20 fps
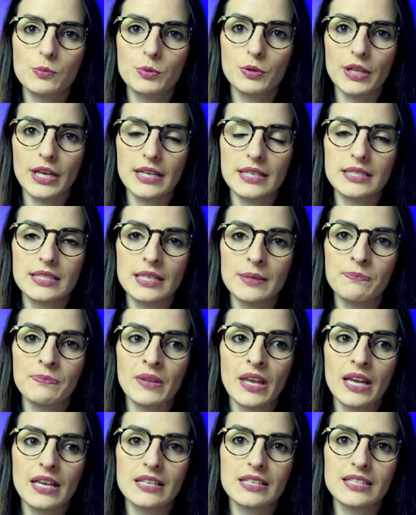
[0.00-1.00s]
pudesse
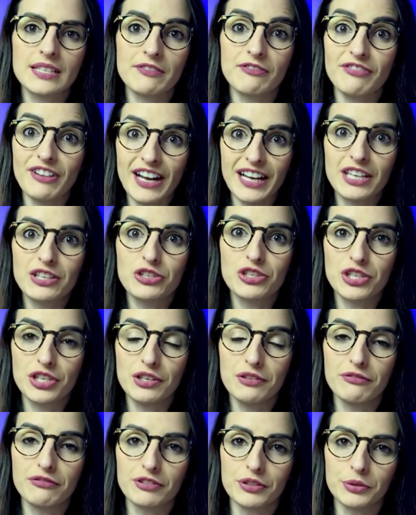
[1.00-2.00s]
ser
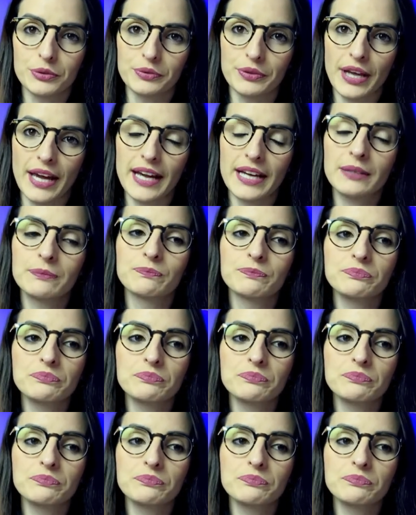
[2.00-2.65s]
factível, né?